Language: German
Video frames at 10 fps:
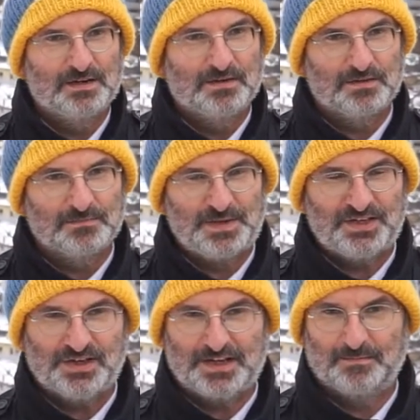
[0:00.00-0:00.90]
Und
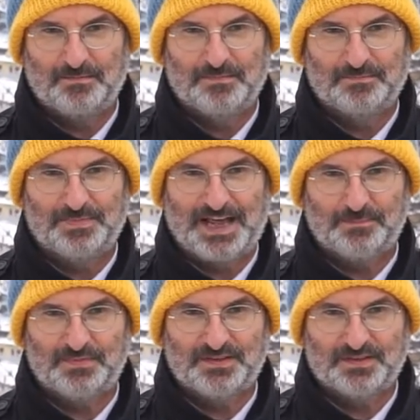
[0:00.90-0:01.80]
bitteschön,
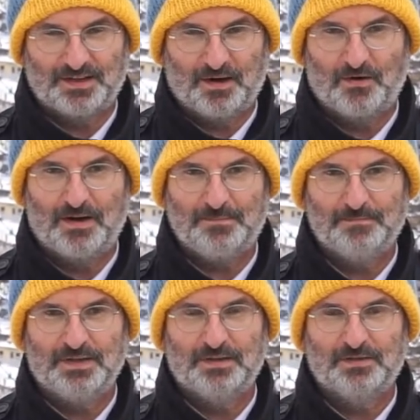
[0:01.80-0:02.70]
bleibt
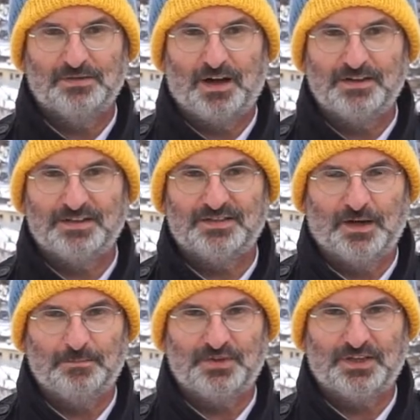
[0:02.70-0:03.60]
daheim und haltet
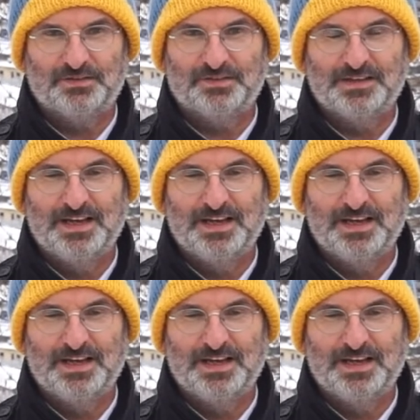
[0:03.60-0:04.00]
Abstand.